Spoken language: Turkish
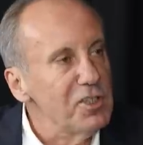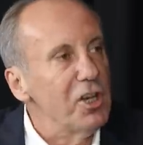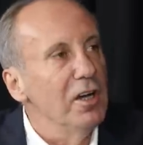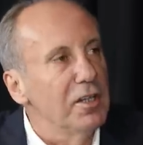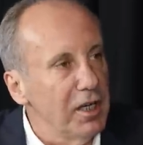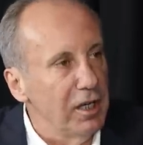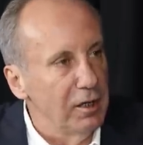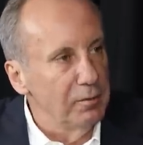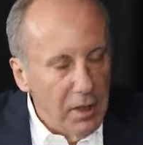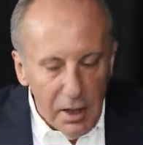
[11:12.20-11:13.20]
de
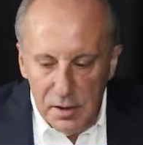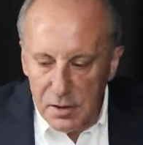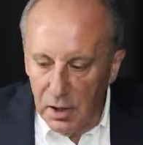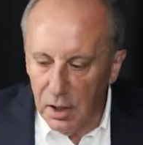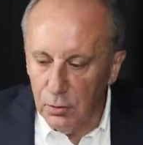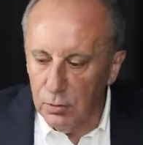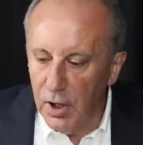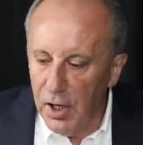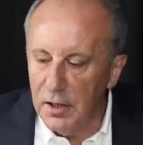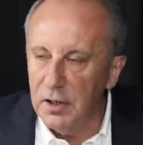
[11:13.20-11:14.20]
Çankaya'ya. Yani
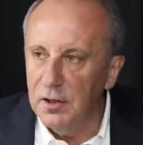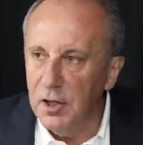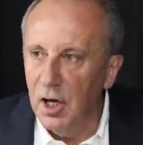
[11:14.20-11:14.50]
Sadullah Ergin